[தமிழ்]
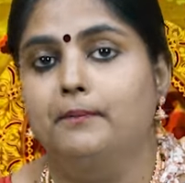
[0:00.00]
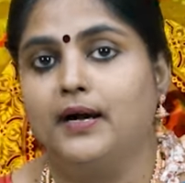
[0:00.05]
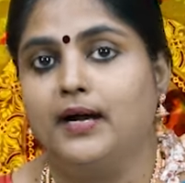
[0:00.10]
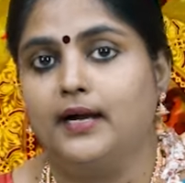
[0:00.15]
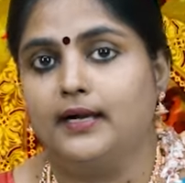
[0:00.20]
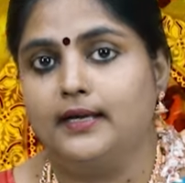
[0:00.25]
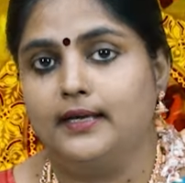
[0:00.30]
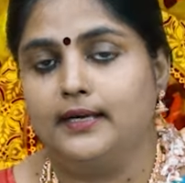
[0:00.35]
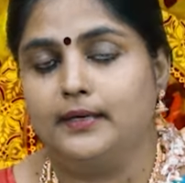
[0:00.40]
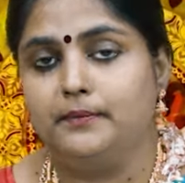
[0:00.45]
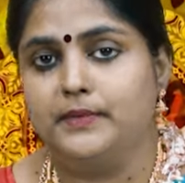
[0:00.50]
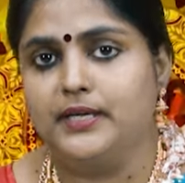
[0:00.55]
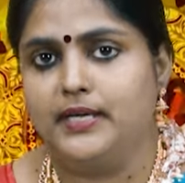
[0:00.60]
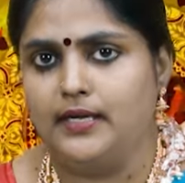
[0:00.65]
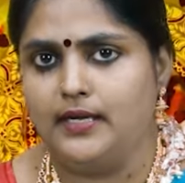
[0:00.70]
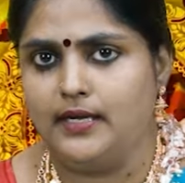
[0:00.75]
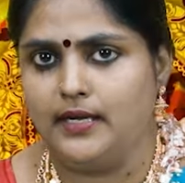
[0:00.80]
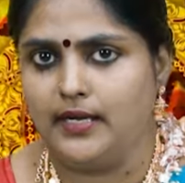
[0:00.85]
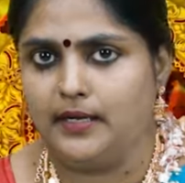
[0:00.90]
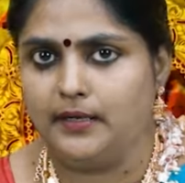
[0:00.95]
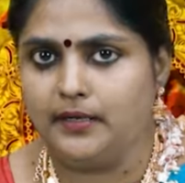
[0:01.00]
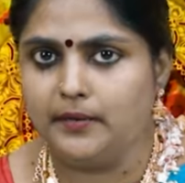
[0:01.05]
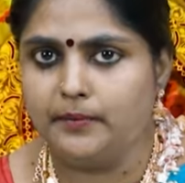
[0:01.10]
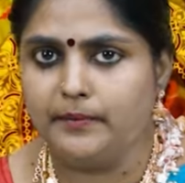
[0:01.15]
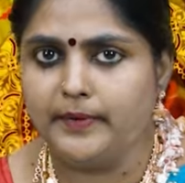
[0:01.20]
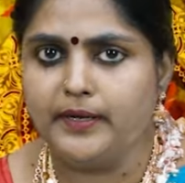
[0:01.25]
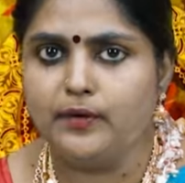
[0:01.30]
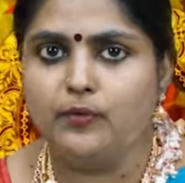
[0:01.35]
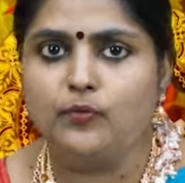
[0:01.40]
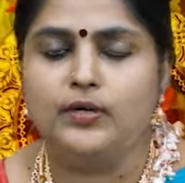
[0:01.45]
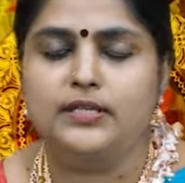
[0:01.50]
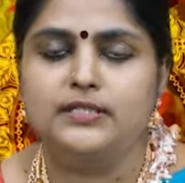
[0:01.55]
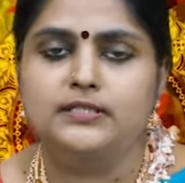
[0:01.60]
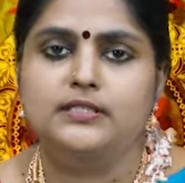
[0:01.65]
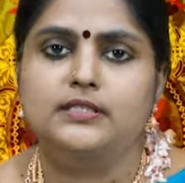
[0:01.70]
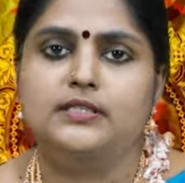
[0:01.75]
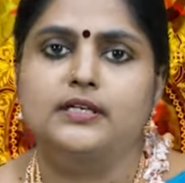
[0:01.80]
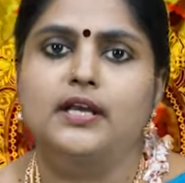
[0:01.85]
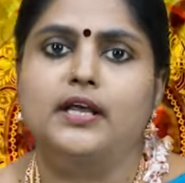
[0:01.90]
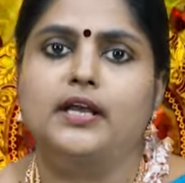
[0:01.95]
மகரம் என்றைக்குமே
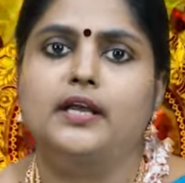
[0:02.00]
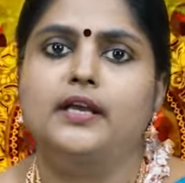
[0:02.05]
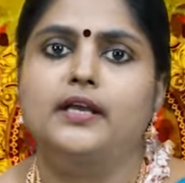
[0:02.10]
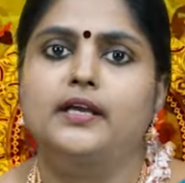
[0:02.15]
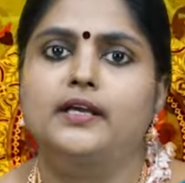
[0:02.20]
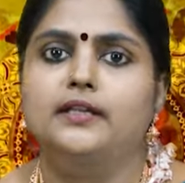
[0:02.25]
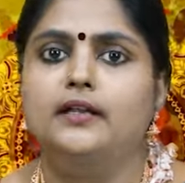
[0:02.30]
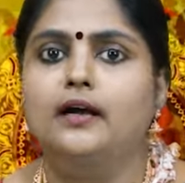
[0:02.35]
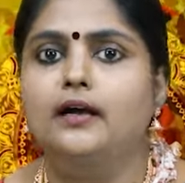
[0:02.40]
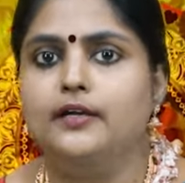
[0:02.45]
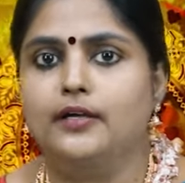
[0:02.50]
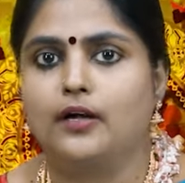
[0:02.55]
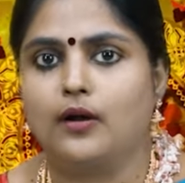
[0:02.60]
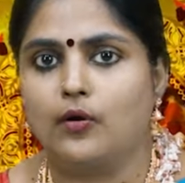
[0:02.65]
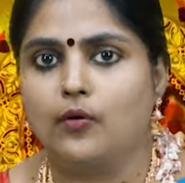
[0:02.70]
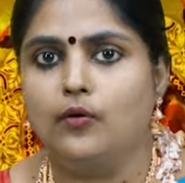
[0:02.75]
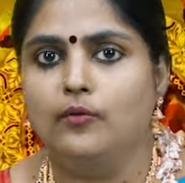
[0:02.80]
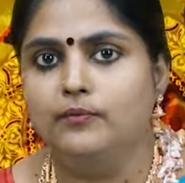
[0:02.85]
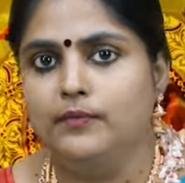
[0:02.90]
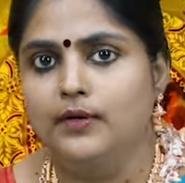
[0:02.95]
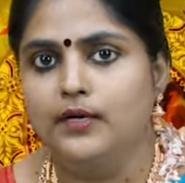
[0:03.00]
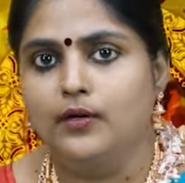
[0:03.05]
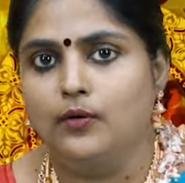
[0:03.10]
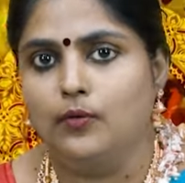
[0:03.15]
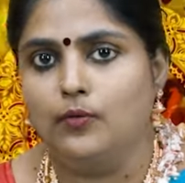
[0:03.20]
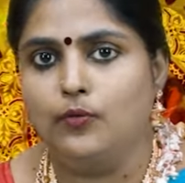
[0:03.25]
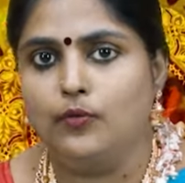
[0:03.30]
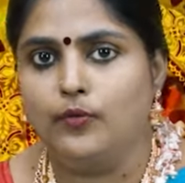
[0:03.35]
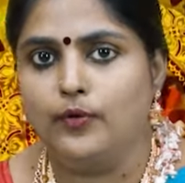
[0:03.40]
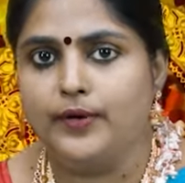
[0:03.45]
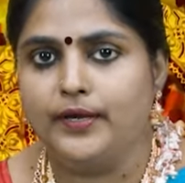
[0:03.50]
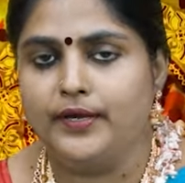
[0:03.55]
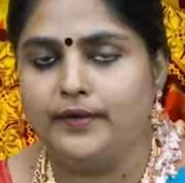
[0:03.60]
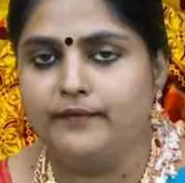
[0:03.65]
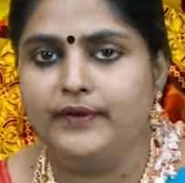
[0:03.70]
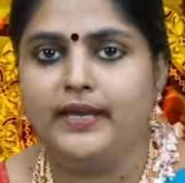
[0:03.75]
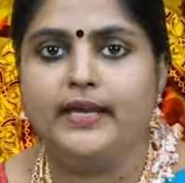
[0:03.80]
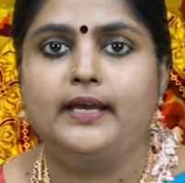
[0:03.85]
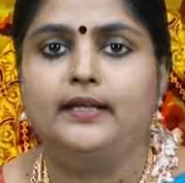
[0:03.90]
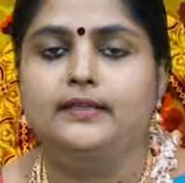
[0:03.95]
உழைச்சிக்கிட்டே தான் இருக்கும்
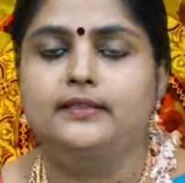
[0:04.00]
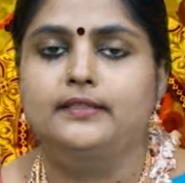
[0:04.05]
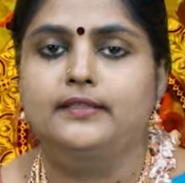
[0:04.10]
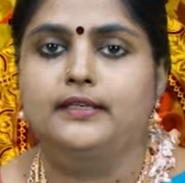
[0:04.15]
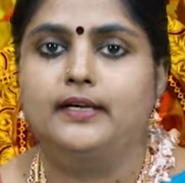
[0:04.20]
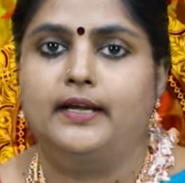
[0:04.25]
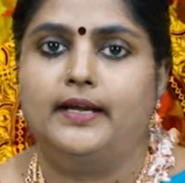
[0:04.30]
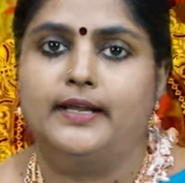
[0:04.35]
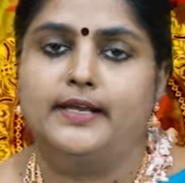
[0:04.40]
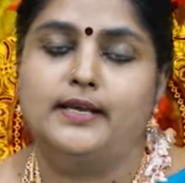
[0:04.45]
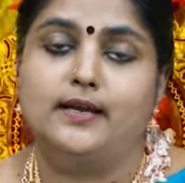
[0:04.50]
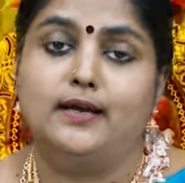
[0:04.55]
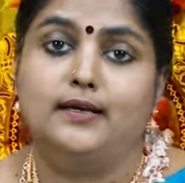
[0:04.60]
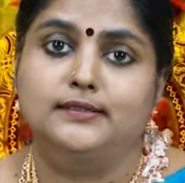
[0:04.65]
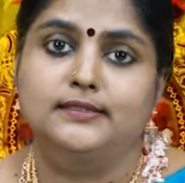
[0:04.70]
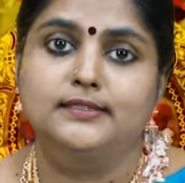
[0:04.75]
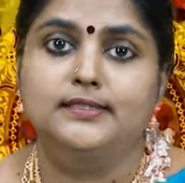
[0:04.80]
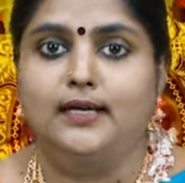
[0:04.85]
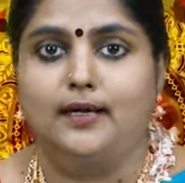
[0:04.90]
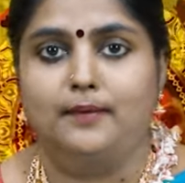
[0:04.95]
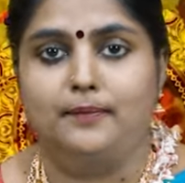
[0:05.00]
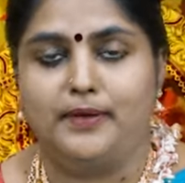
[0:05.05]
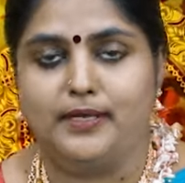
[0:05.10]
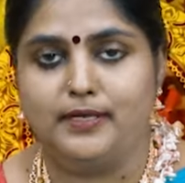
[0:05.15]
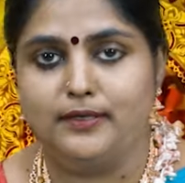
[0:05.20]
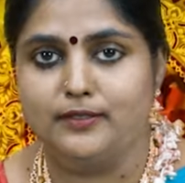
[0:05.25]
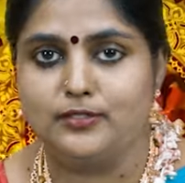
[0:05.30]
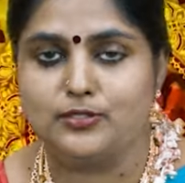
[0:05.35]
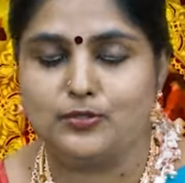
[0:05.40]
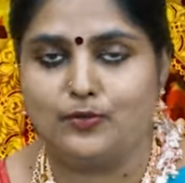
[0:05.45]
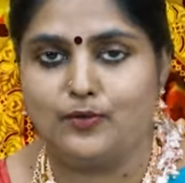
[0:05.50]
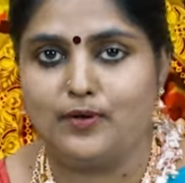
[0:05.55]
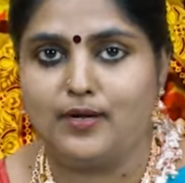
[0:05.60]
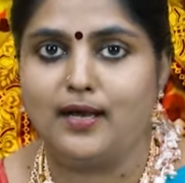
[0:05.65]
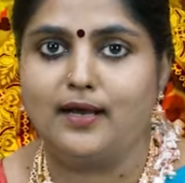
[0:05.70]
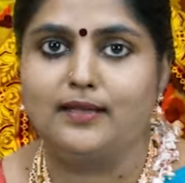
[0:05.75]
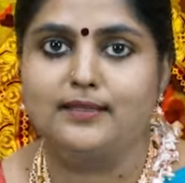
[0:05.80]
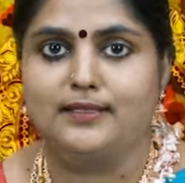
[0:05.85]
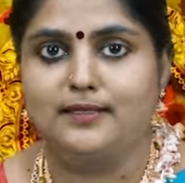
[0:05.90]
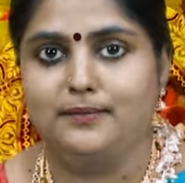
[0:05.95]
ஓய்வே அதுக்கு கிடையாது அப்படின்னு
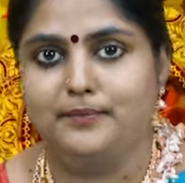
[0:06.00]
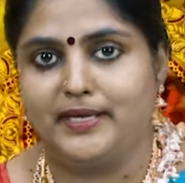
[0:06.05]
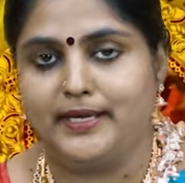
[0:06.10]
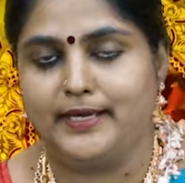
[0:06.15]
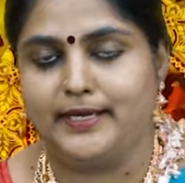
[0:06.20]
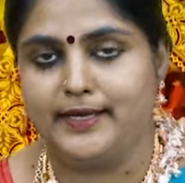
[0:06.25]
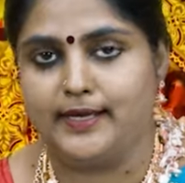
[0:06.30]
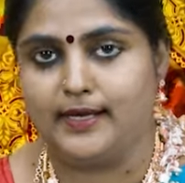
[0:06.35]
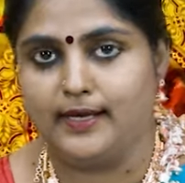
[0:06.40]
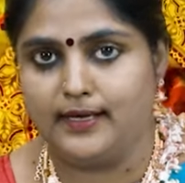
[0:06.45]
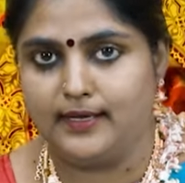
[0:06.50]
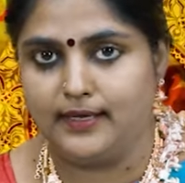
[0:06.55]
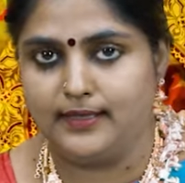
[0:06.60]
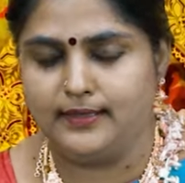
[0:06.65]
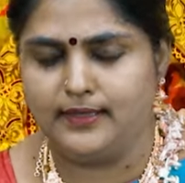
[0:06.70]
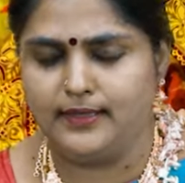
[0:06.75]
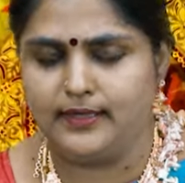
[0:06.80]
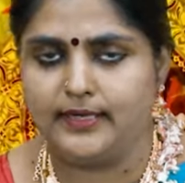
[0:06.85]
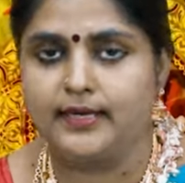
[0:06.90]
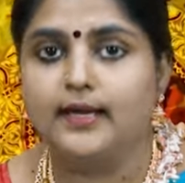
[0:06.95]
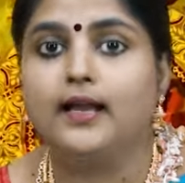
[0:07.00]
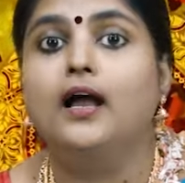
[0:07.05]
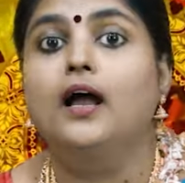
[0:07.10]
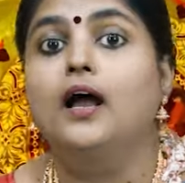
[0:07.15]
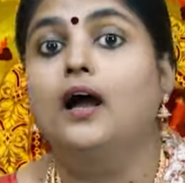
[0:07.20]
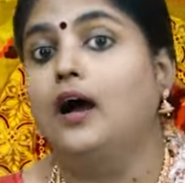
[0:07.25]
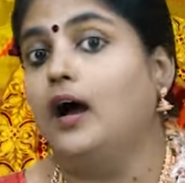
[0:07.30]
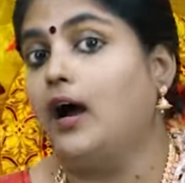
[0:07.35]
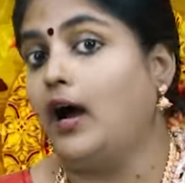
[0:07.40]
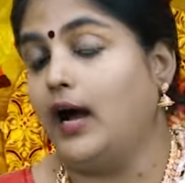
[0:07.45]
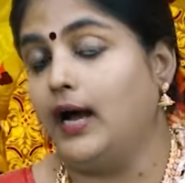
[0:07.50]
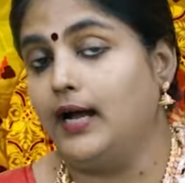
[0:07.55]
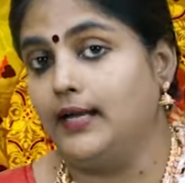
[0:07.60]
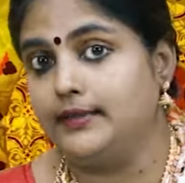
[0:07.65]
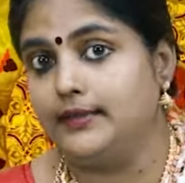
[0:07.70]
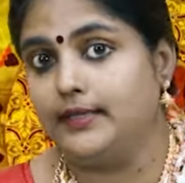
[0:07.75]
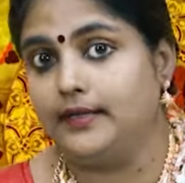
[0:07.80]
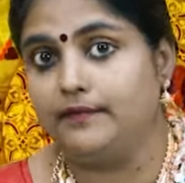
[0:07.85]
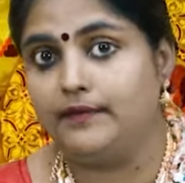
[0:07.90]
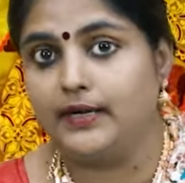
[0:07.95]
சொன்னால் அதுக்கு மிகையாகாதுங்க
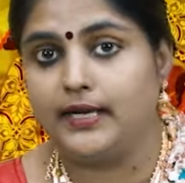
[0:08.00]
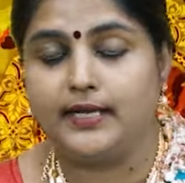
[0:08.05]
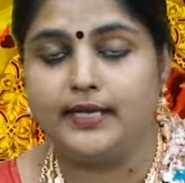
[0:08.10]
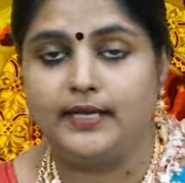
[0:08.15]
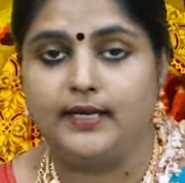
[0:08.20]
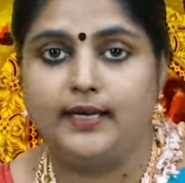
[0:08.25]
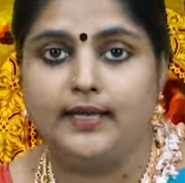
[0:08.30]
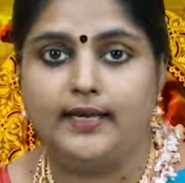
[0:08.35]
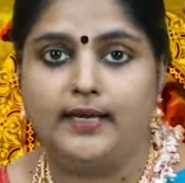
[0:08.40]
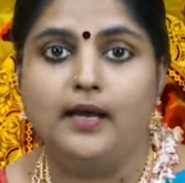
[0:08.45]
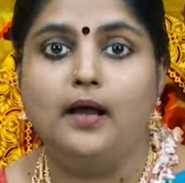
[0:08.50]
அந்த வகையில்